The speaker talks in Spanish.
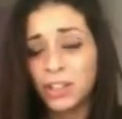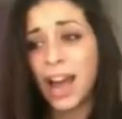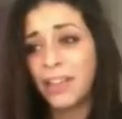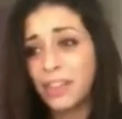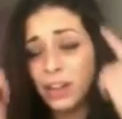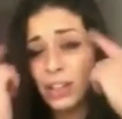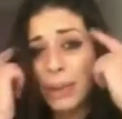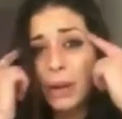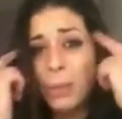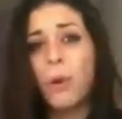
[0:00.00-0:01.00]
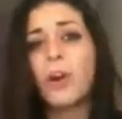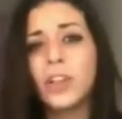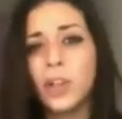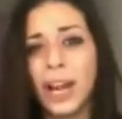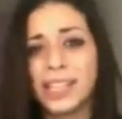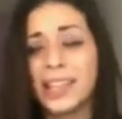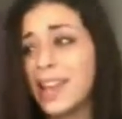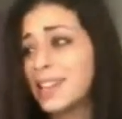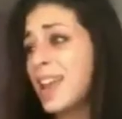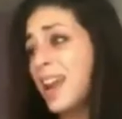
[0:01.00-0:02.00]
O sea, haceros abrir un poquito las
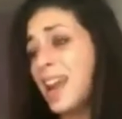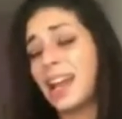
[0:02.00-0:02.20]
ideas.